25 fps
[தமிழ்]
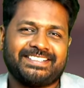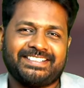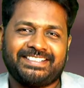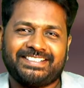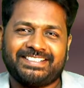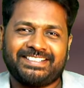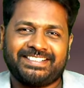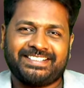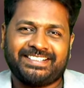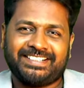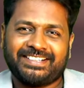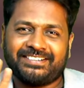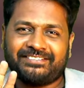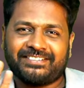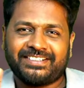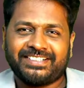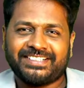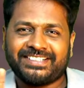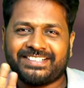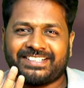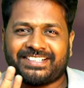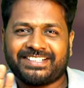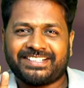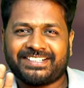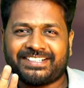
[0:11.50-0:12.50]
இனி
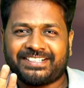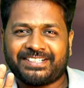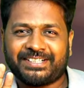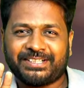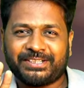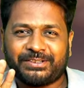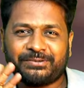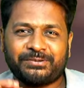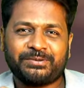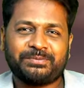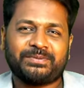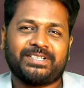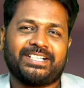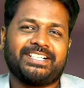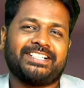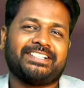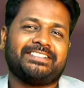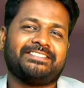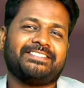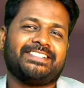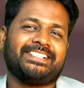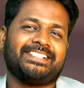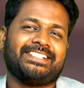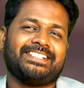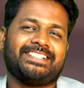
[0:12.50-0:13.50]
எவளுக்காகவும் அழ
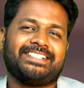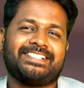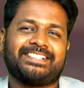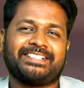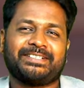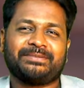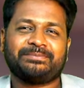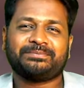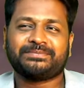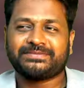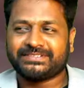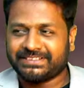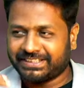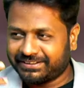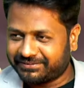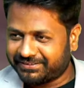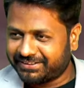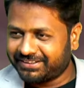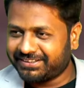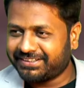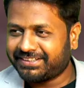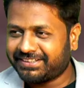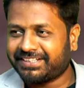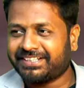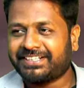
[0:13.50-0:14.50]
வேண்டாம்
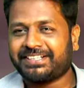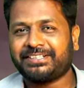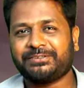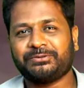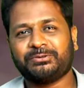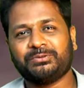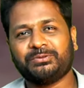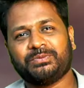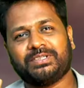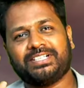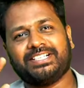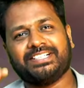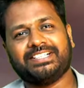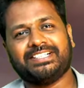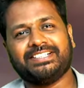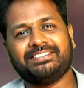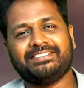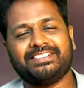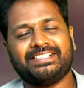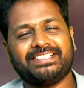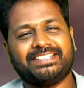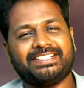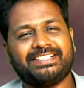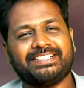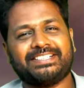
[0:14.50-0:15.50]
எவனுக்காகவும் அழக
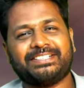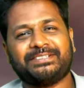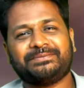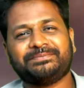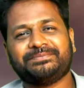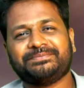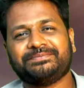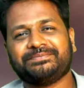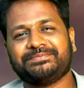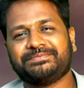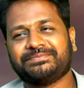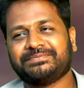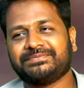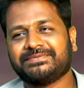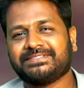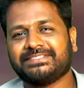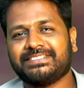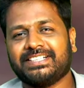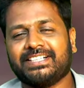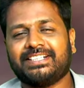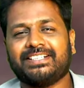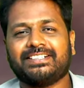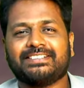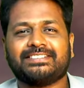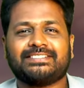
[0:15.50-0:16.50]
வேண்டாம்
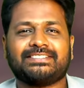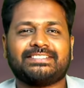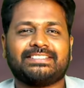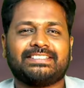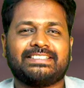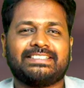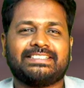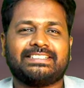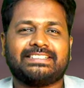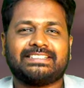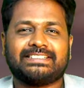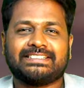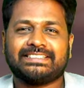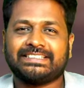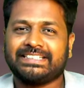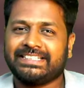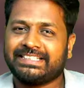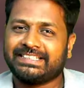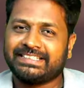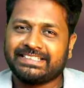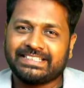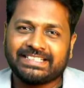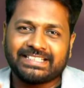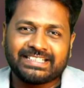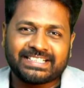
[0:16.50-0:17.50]
என்ன
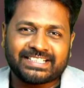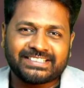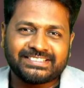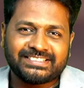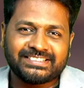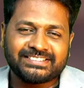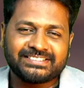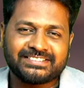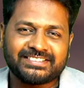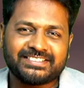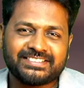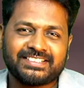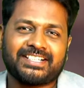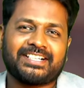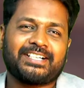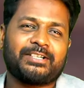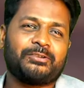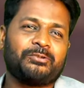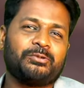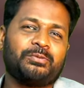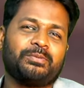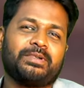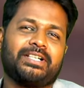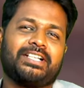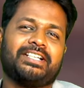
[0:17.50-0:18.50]
எந்த
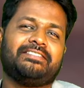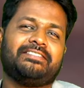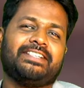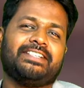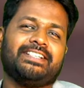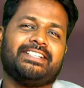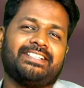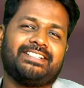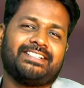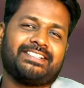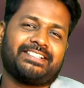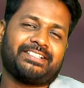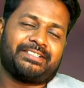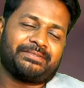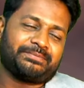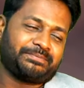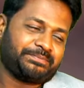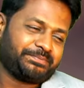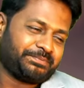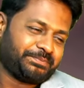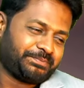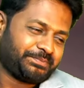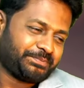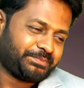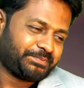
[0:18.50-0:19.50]
நாசிஸ்டுக்காகவும் அழ வேண்டாம்
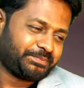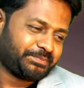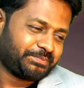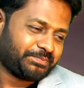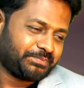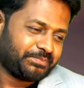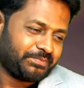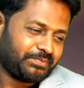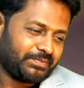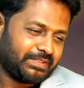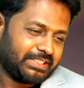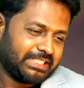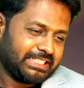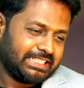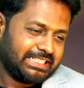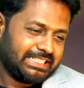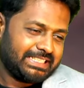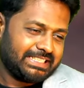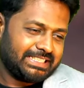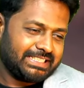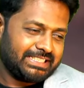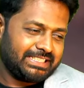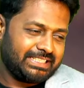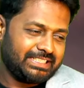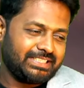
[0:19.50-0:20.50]

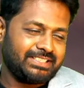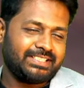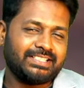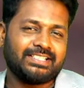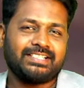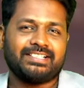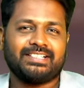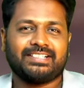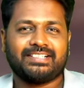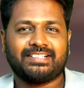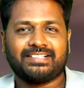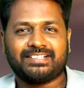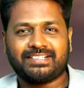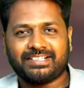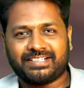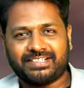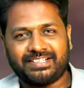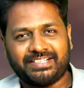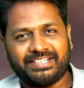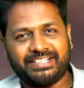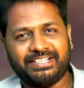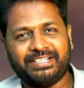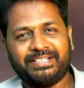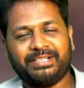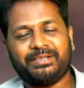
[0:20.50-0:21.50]
எங்கு
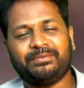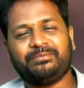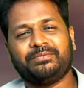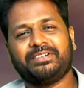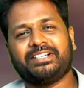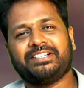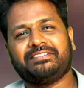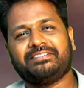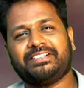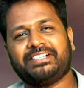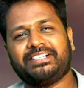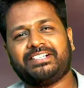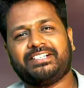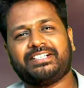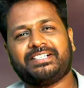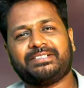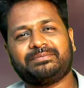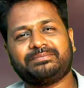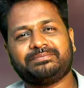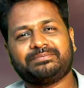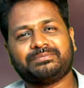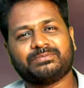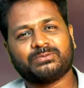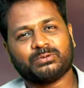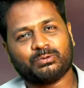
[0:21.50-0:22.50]
கண்ணீரும் விட
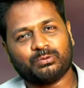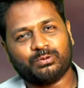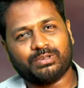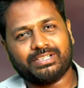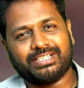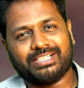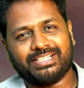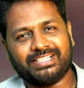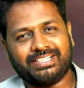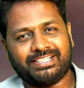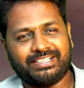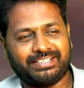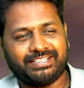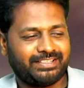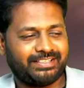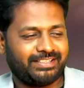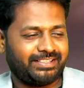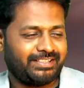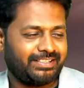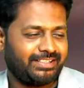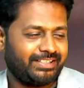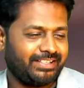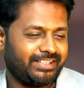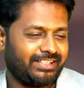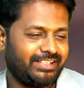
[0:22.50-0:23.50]
வேண்டாம் உங்களையே
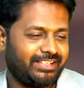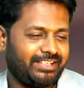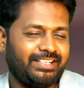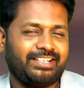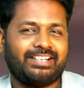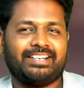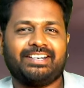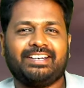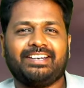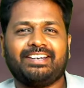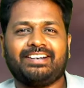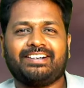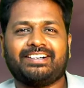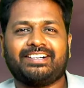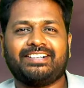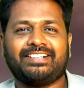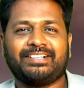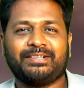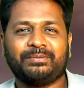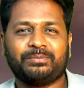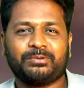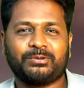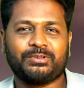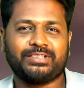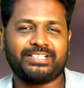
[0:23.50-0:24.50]
என்னையே
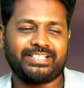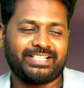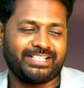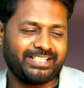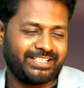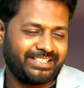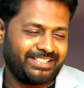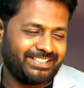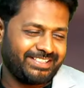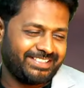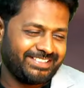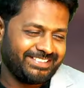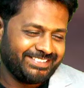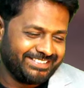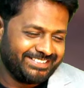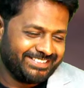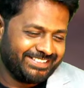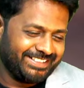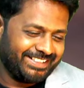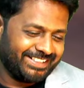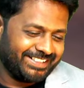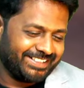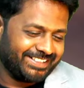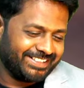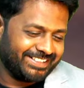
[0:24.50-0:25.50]
கண்டென்ட் போடுகிறேன்
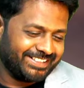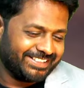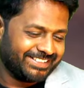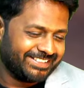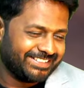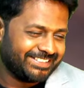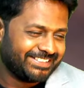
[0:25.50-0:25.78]
என்ன